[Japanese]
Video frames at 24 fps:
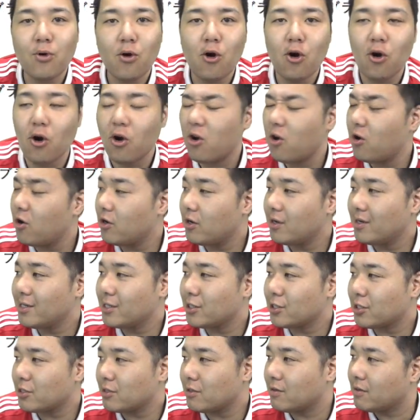4
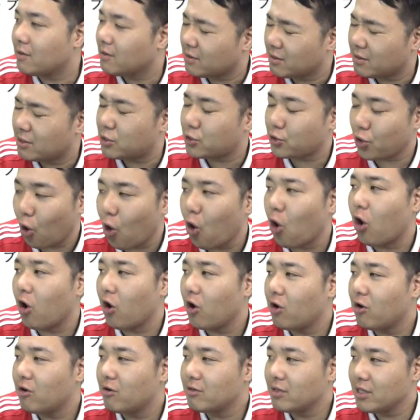賞
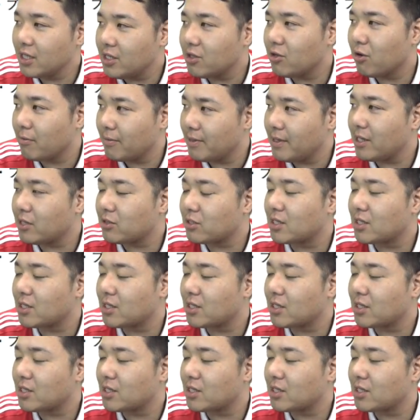にノミネー